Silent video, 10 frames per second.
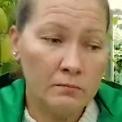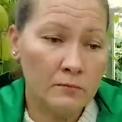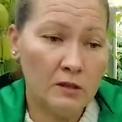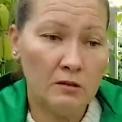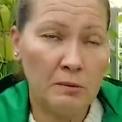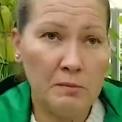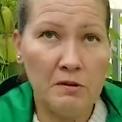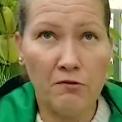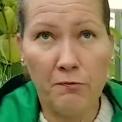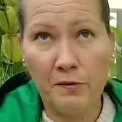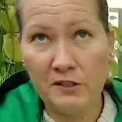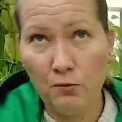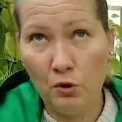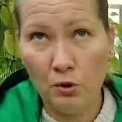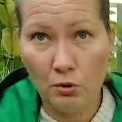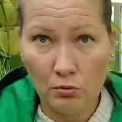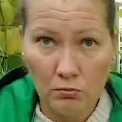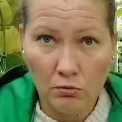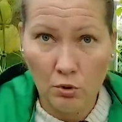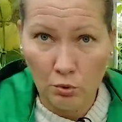например, в приствольную
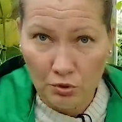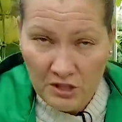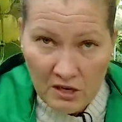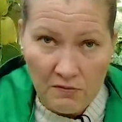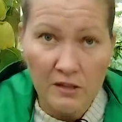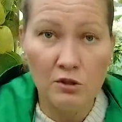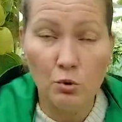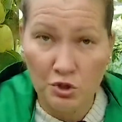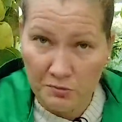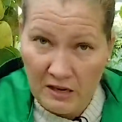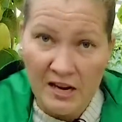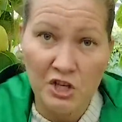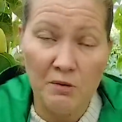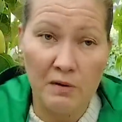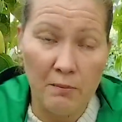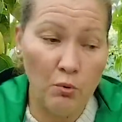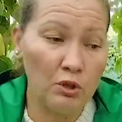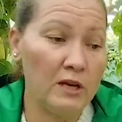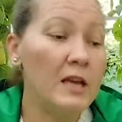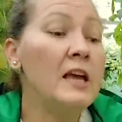крону дерева, тоже с дальнейшей
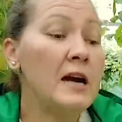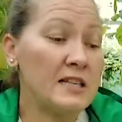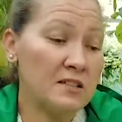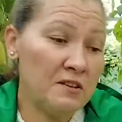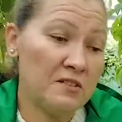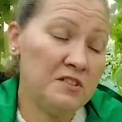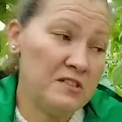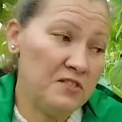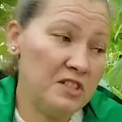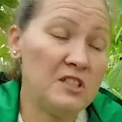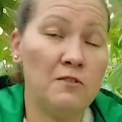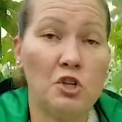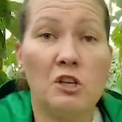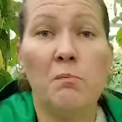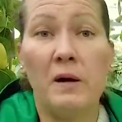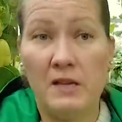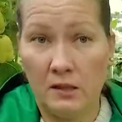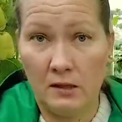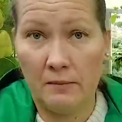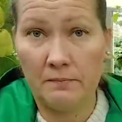обработкой, а, соответственно, здесь внести свежие
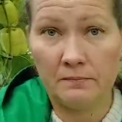компоненты.